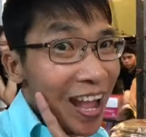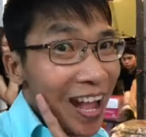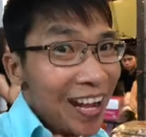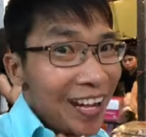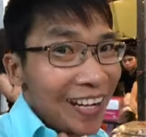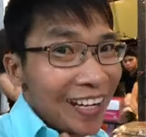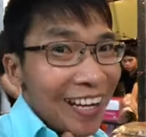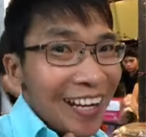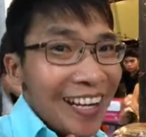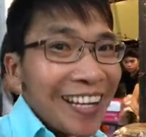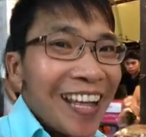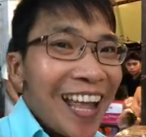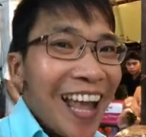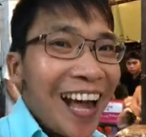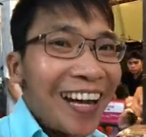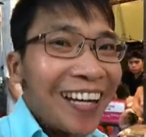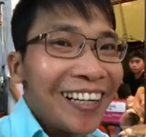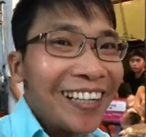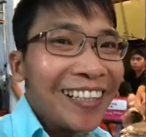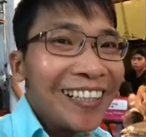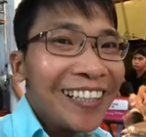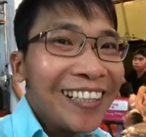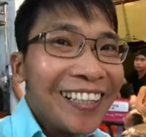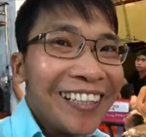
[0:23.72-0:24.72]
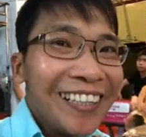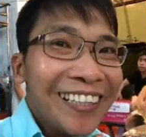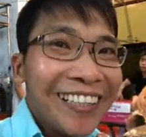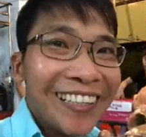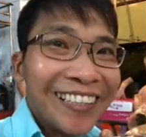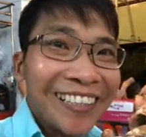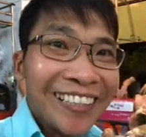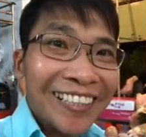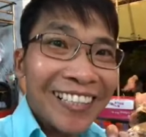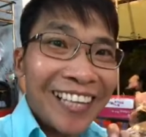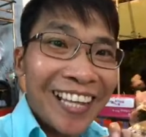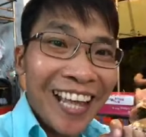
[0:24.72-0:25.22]
Cả nhà
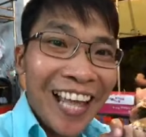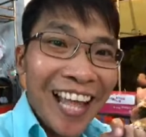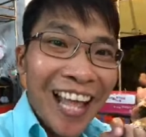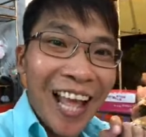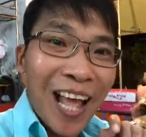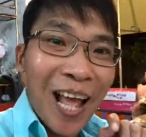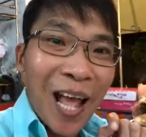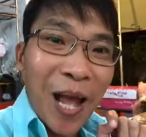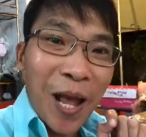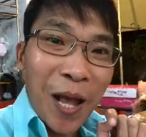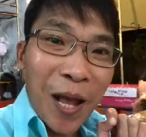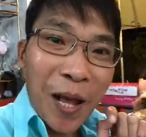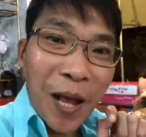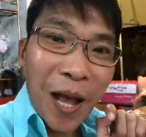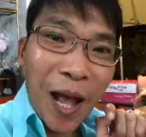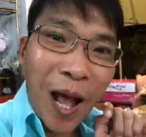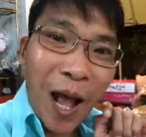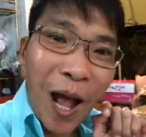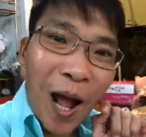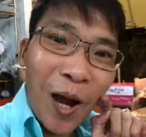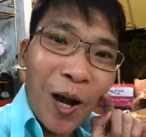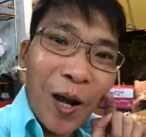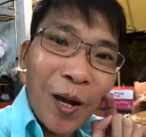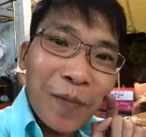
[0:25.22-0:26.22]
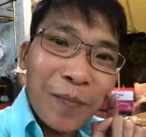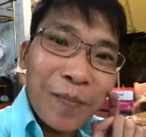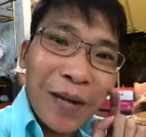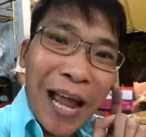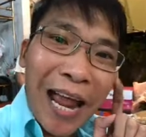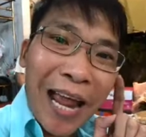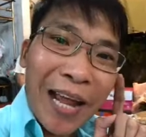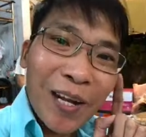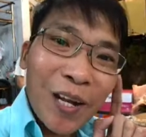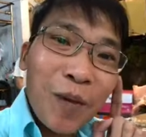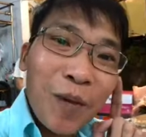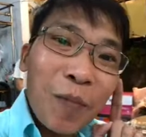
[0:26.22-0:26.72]
ơi, à, hôm
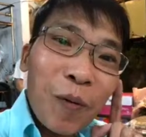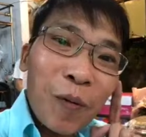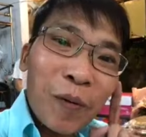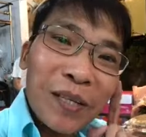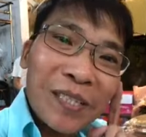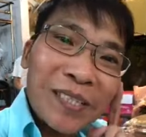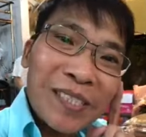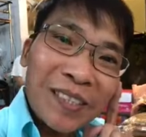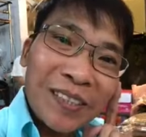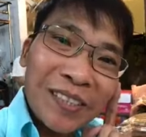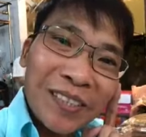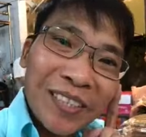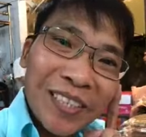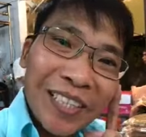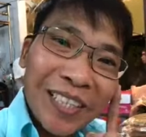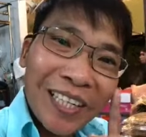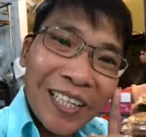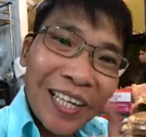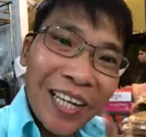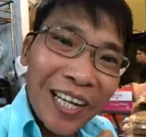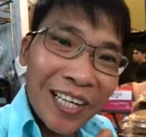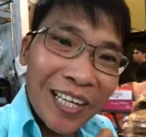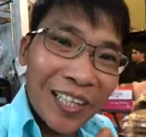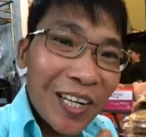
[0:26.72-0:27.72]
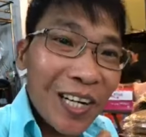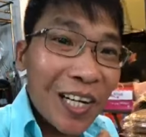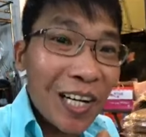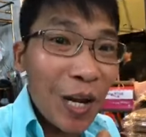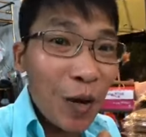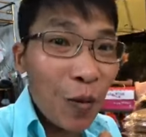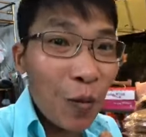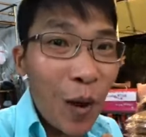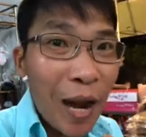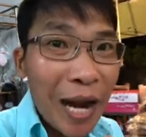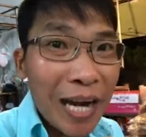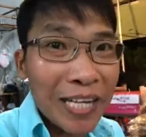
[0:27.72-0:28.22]
nay có một cái sự kiện rất là
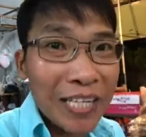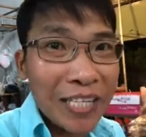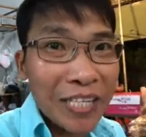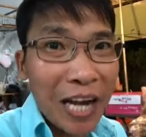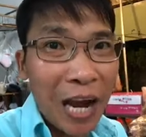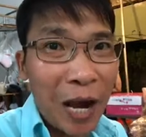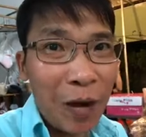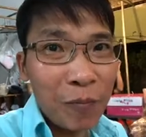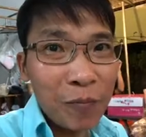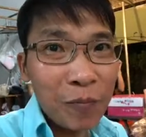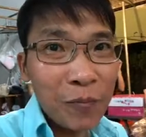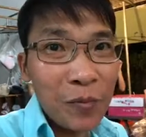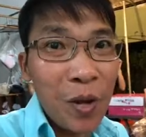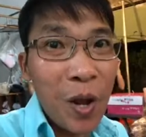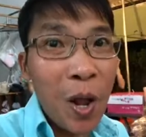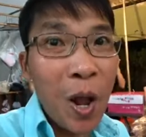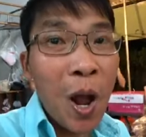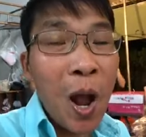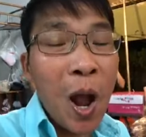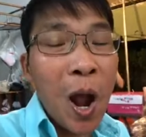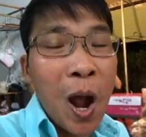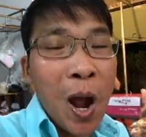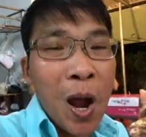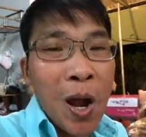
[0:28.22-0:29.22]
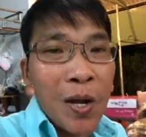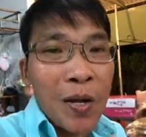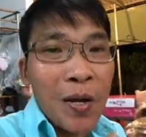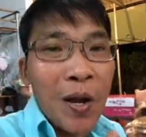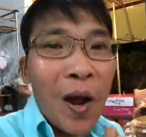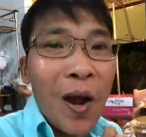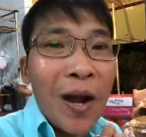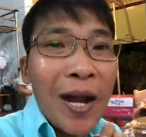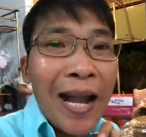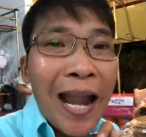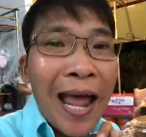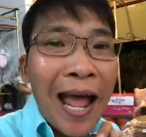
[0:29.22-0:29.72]
quan trọng
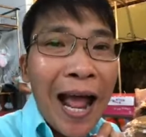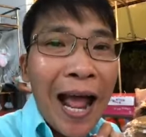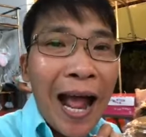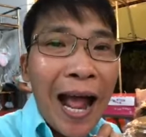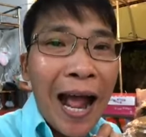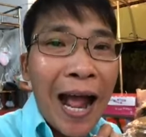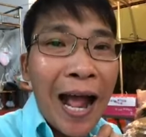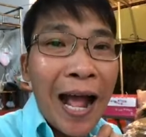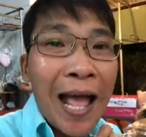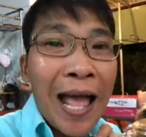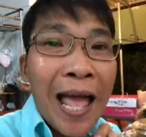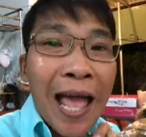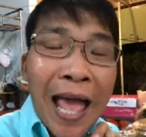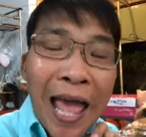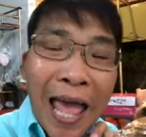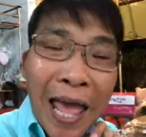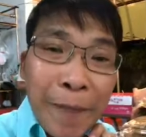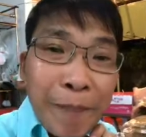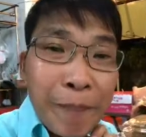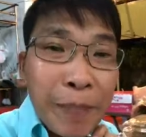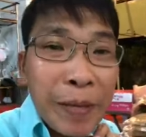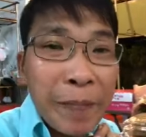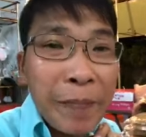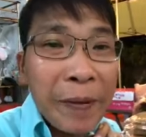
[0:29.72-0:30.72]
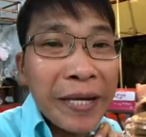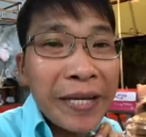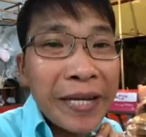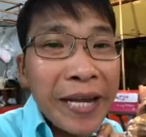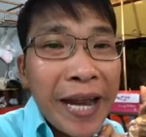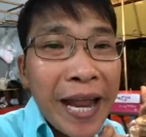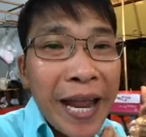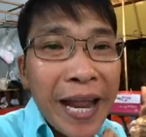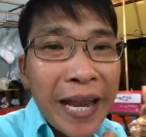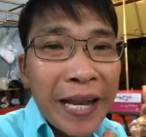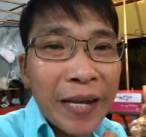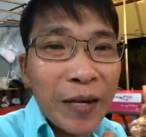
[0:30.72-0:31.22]
đó là Happy
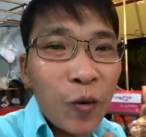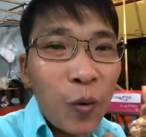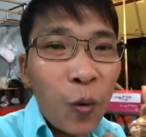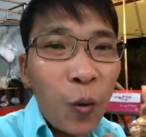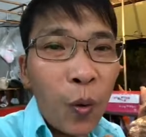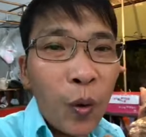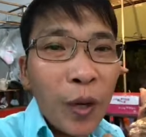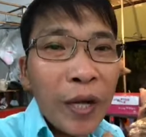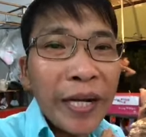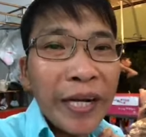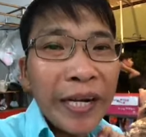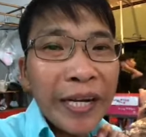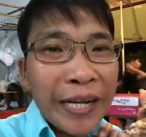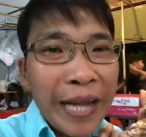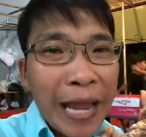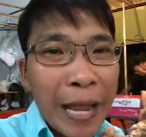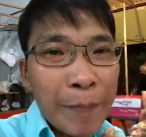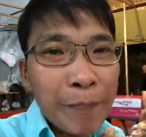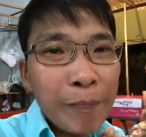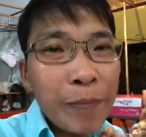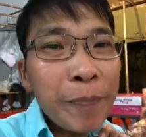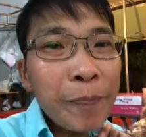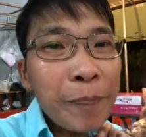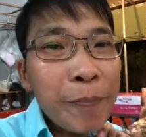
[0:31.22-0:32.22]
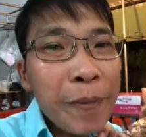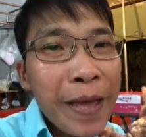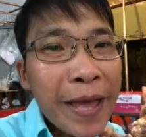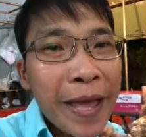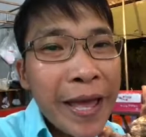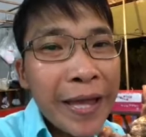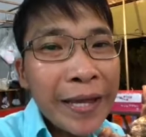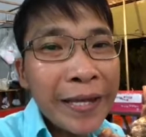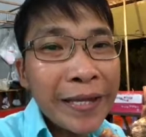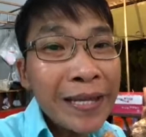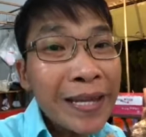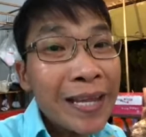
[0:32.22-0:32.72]
Birthday của người đẹp búp
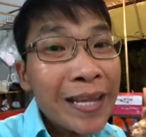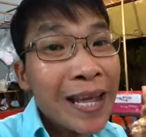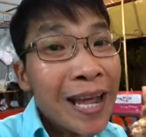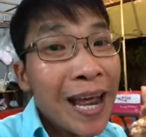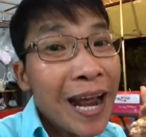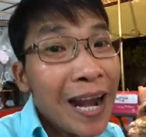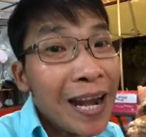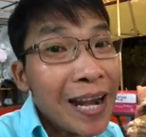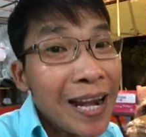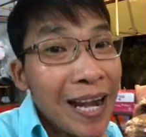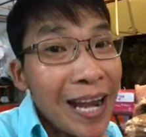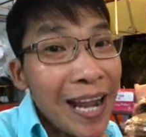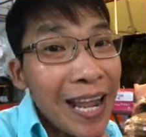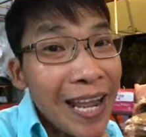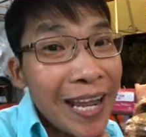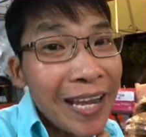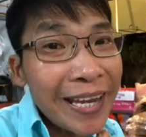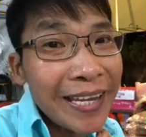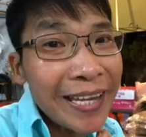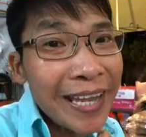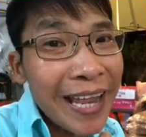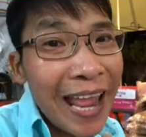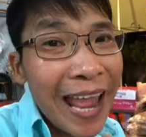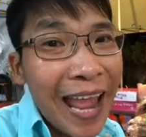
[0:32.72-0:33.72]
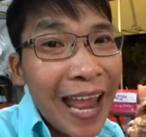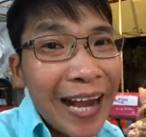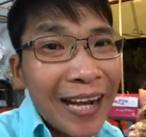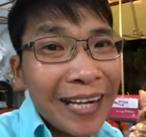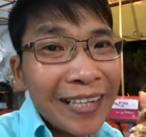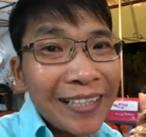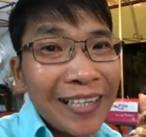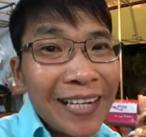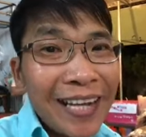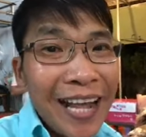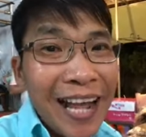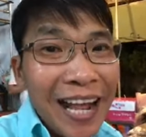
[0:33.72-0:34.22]
bê Lê Giang,
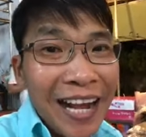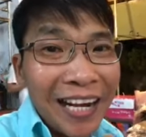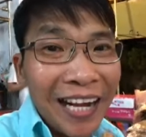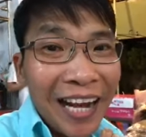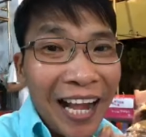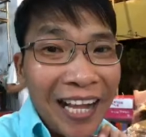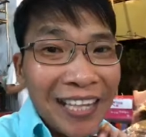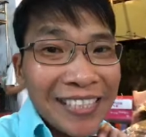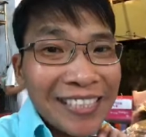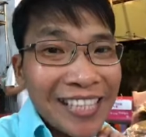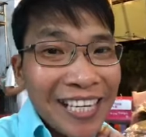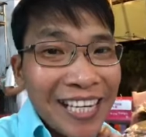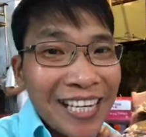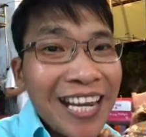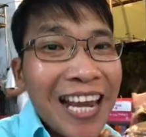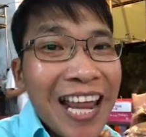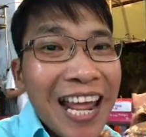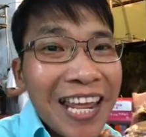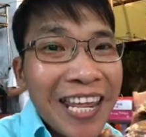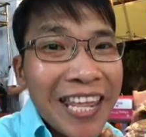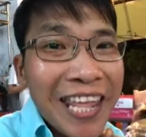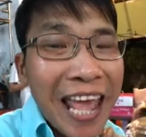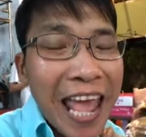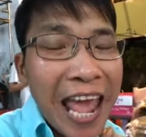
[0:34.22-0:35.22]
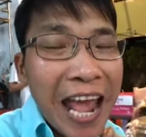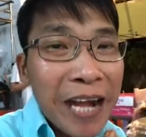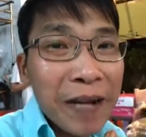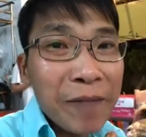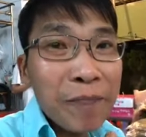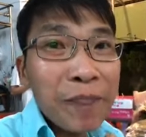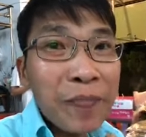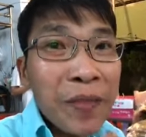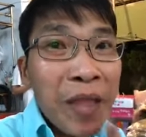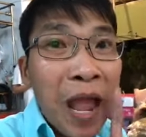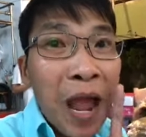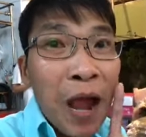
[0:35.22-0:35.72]
nghệ sĩ Lê Giang
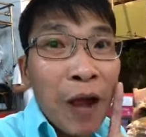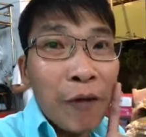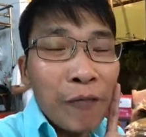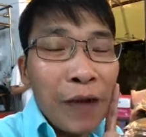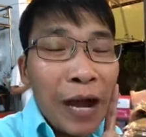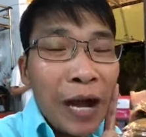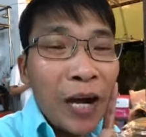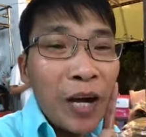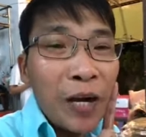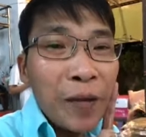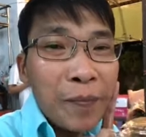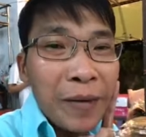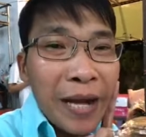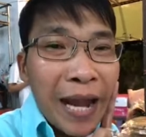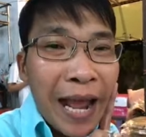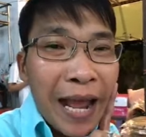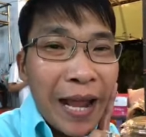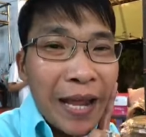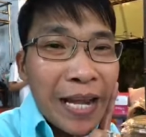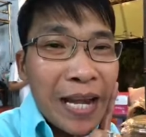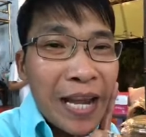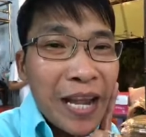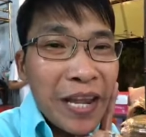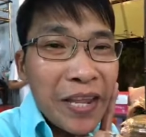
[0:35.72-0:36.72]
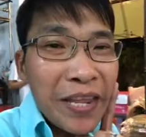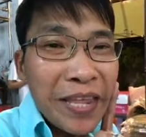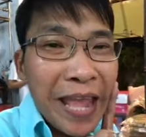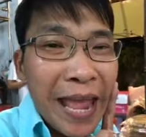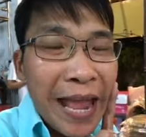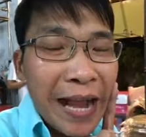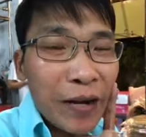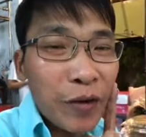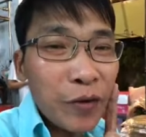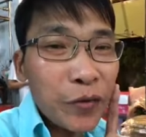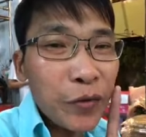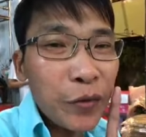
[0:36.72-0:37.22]
và hôm nay Lê
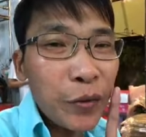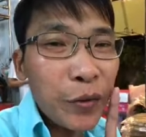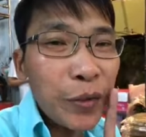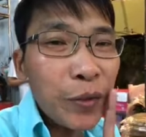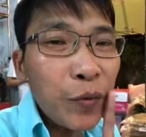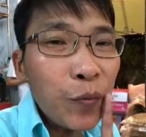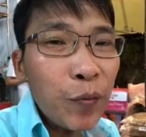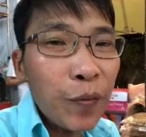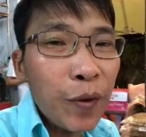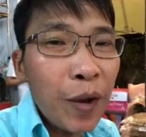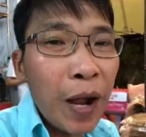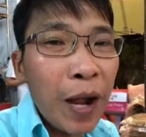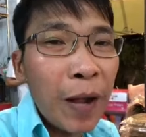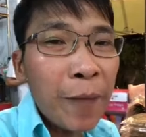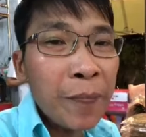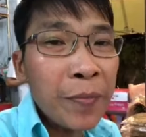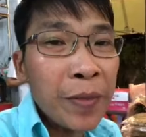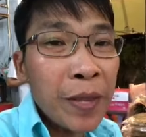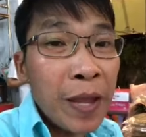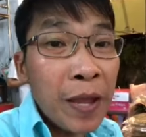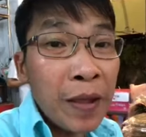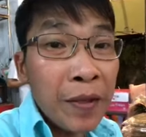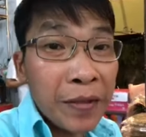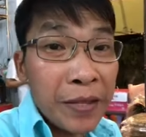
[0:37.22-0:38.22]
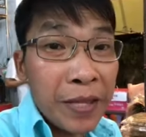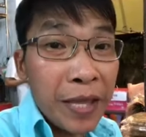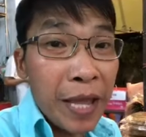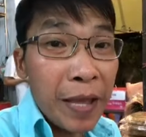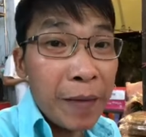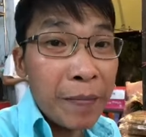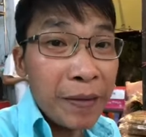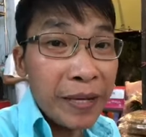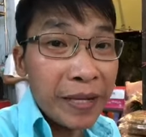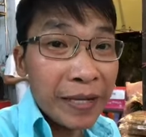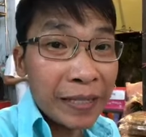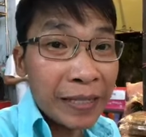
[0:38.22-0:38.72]
Giang có chuyến à, về
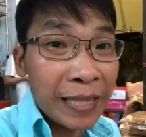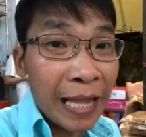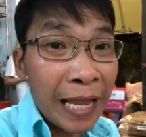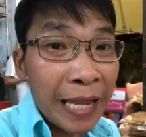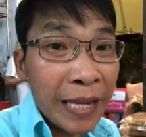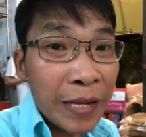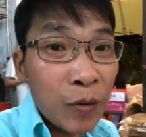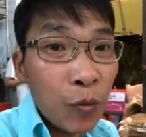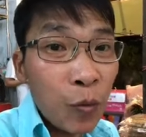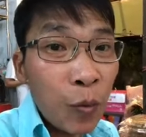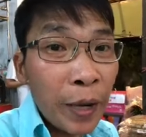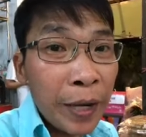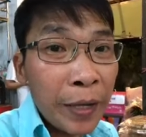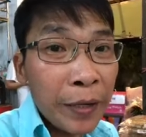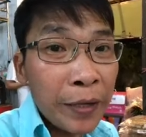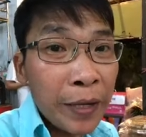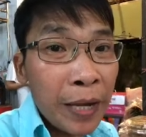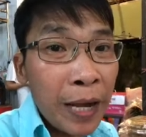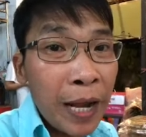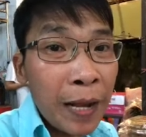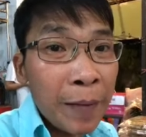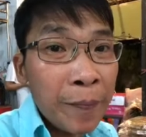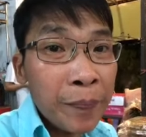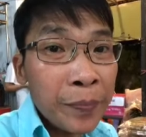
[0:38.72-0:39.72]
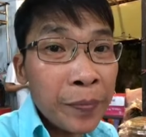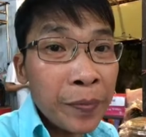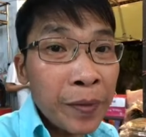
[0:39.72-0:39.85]
miền Tây quay à,